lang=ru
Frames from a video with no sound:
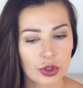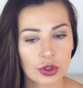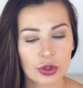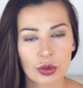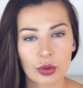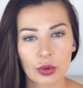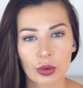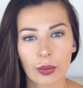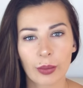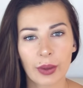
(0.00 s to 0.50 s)

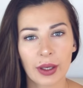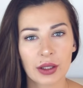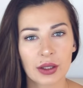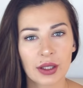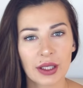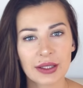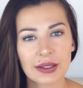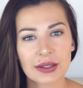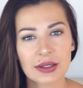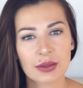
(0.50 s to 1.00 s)
что
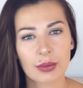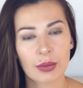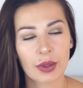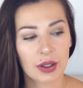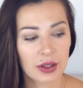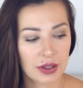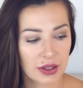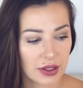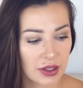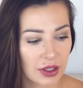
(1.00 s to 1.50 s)
майонез,
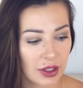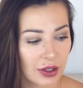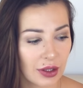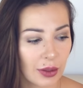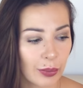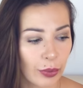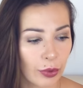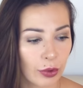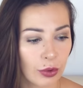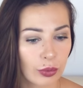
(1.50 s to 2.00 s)

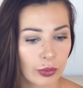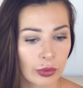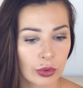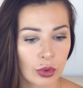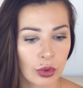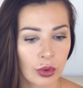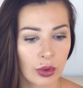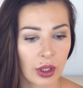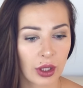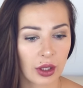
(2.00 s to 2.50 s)
магазины,
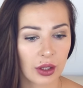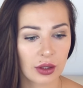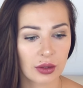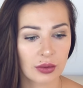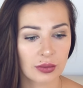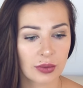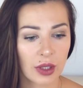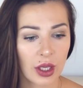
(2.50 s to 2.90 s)
покупной